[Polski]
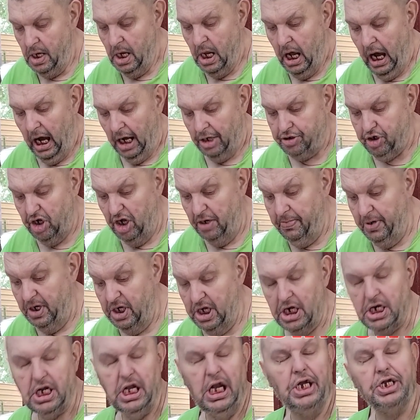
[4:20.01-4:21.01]
A co ja
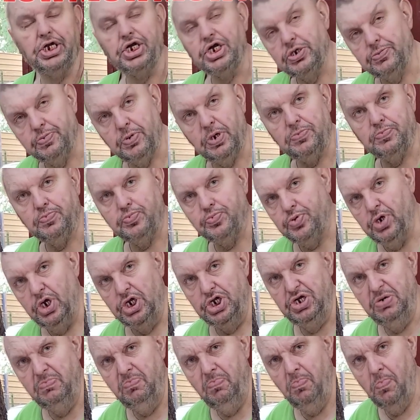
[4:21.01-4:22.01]
będę klęczeć przed, przed
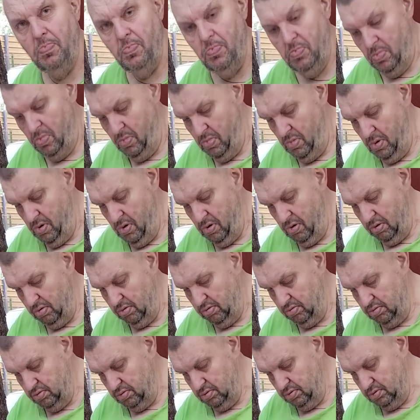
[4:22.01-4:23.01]
nim? A kto kazał tobie
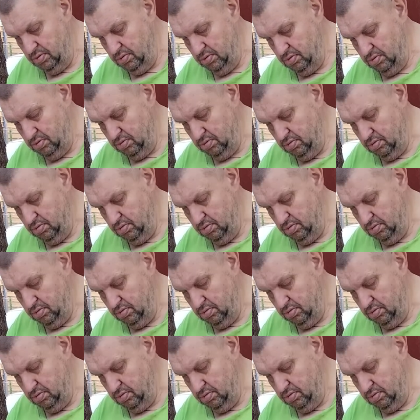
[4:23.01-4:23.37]
klęczeć?